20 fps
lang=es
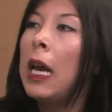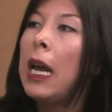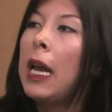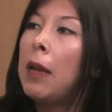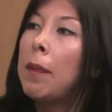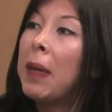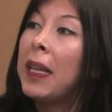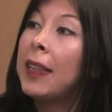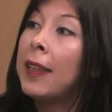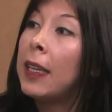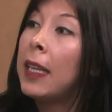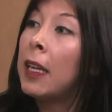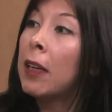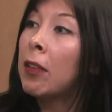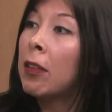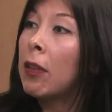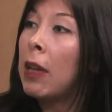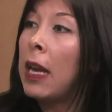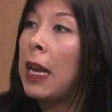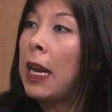el
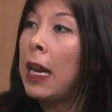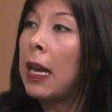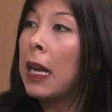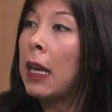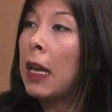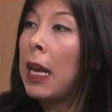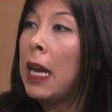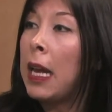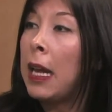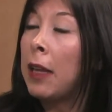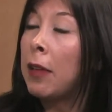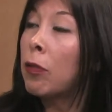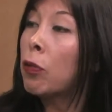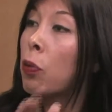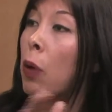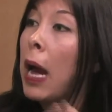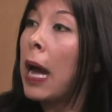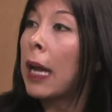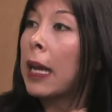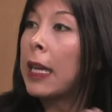mantener eh, eh,
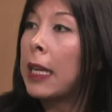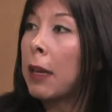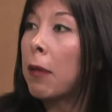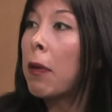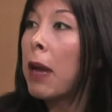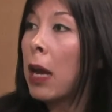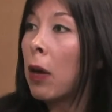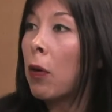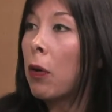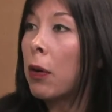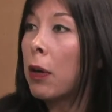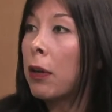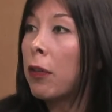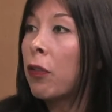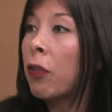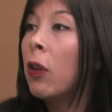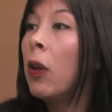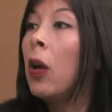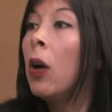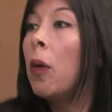track y
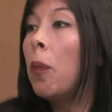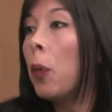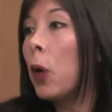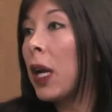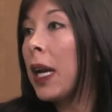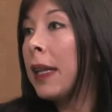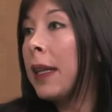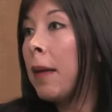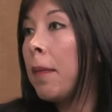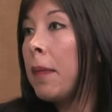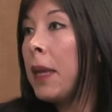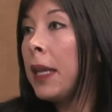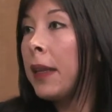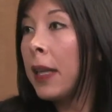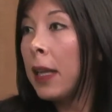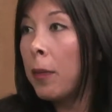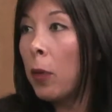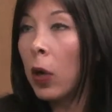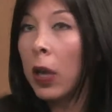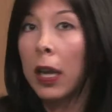records, porque también
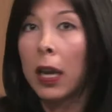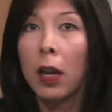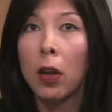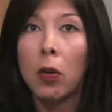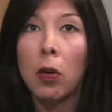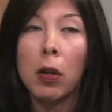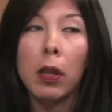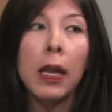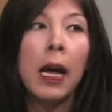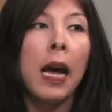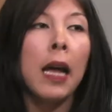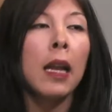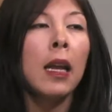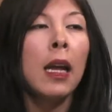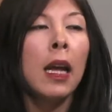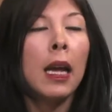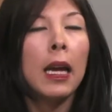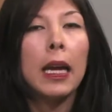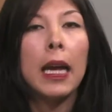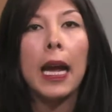tenemos que recordar
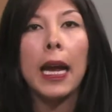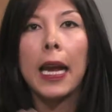que